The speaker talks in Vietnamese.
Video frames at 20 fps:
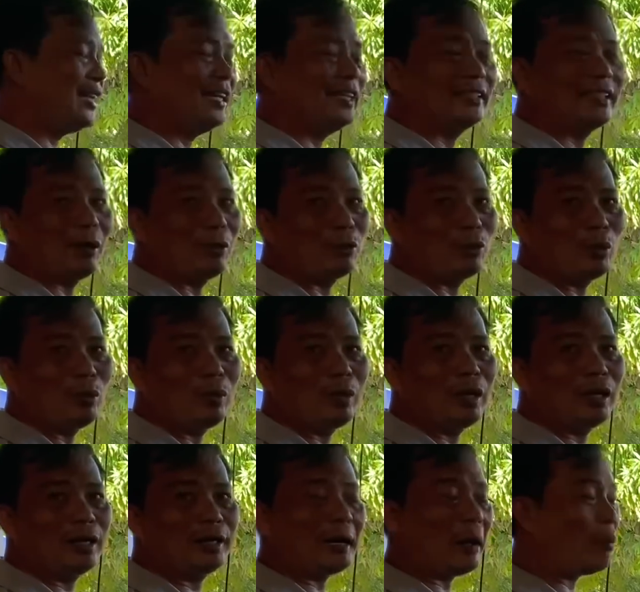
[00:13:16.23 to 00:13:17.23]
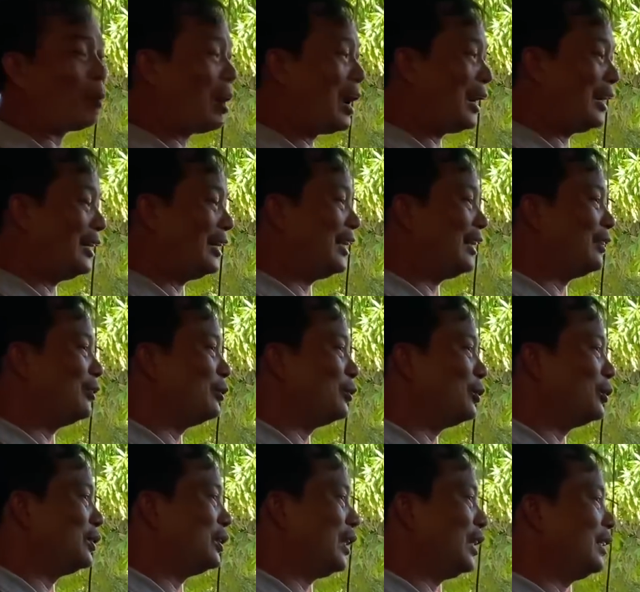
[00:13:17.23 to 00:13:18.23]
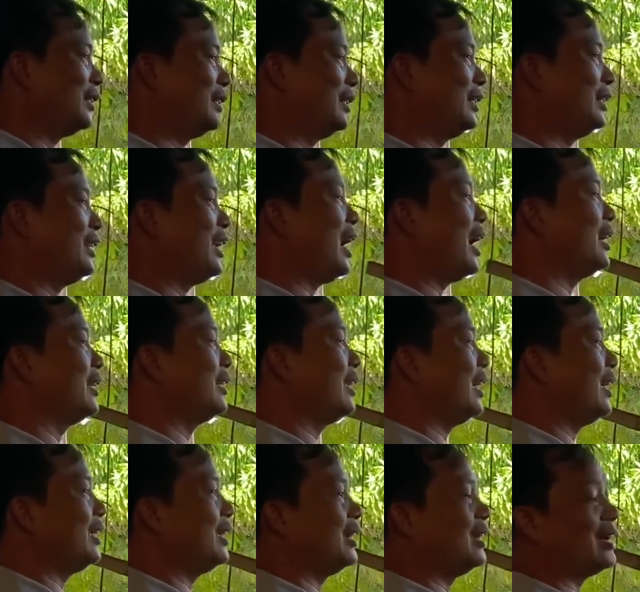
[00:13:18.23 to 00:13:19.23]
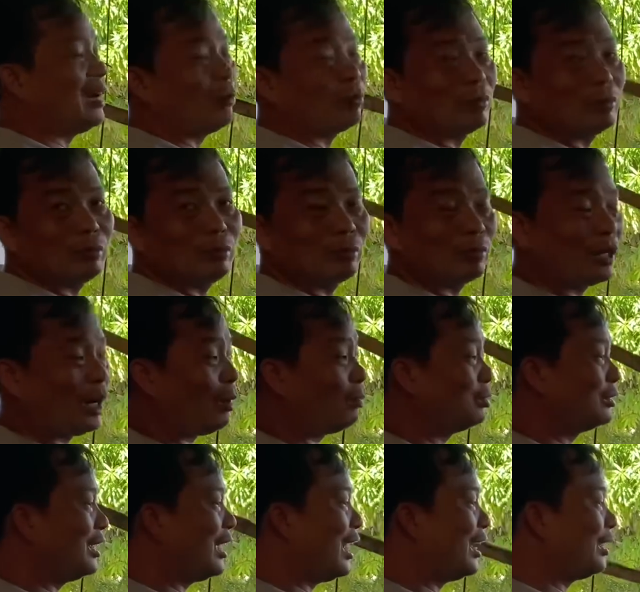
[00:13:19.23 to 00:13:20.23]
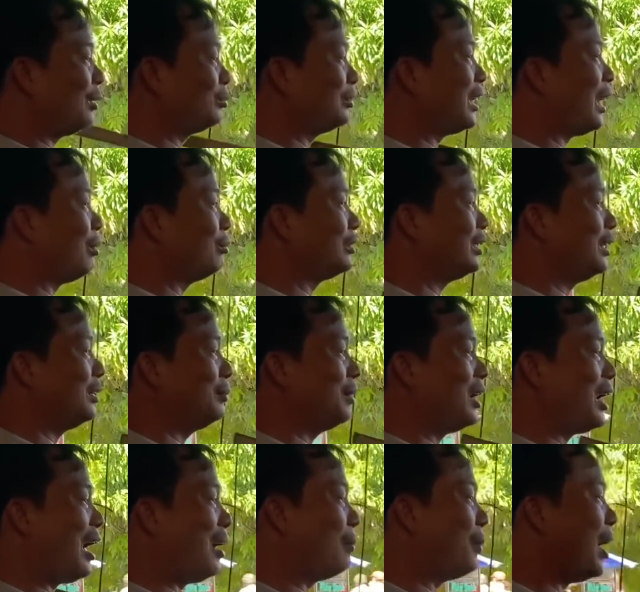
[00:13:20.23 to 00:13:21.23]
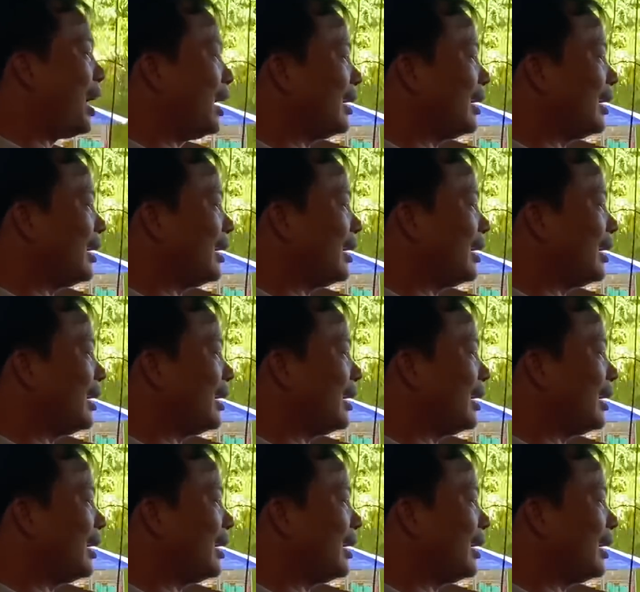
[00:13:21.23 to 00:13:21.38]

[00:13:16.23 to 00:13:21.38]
vợ chồng cũng đồng hành nghe cô chú anh chị thì nhờ vậy đồng vợ chứ, đồng chứ chồng vậy nó làm bền.